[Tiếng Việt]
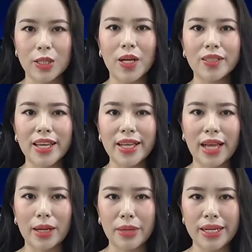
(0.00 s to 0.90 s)
Nhân tiết
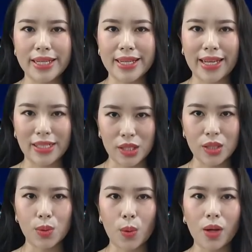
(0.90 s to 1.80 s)
Thanh Minh, đại
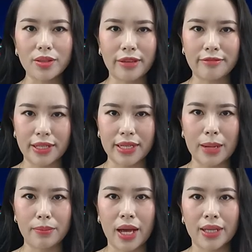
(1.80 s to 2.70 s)
sứ Trung Quốc tại Việt
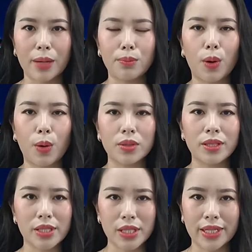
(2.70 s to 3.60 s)
Nam thăm
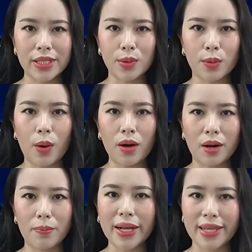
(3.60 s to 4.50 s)
mộ tử sĩ Trung
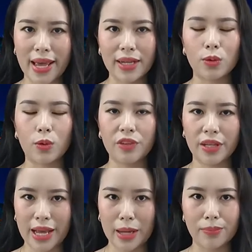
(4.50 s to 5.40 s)
Quốc ở Bắc Giang của
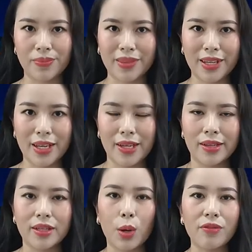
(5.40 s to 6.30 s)
Việt Nam.
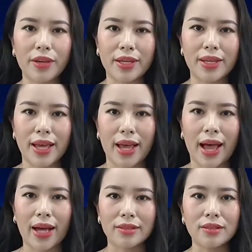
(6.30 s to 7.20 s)
Thưa quý vị,
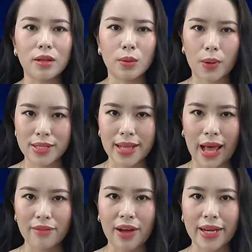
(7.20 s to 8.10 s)
hãng Tân Qua
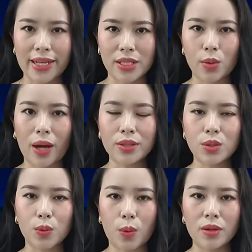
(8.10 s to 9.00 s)
Xã và Đại sứ
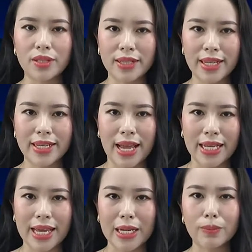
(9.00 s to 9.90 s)
quán Trung Quốc đưa tin,
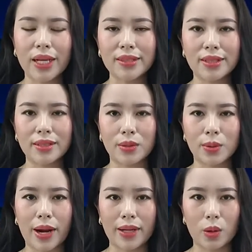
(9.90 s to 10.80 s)
ngày 5 tháng 4,
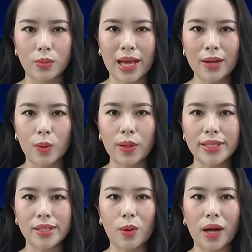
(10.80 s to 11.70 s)
đoàn công tác của
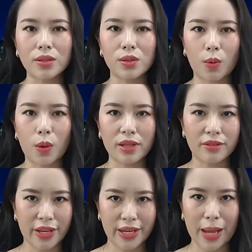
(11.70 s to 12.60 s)
Đại sứ quán Trung Quốc
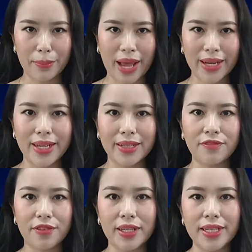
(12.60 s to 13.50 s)
tại Việt Nam đã
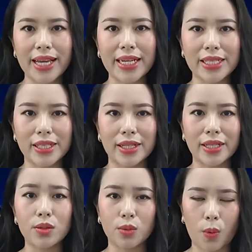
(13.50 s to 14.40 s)
đến viếng các liệt
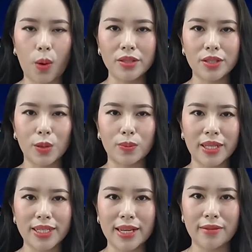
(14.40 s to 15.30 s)
sĩ Trung Quốc
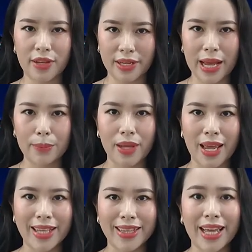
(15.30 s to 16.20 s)
trong chiến tranh Việt Nam
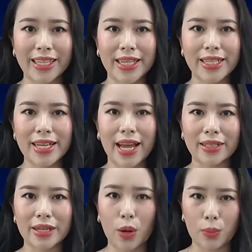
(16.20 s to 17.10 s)
tại Nghĩa Trang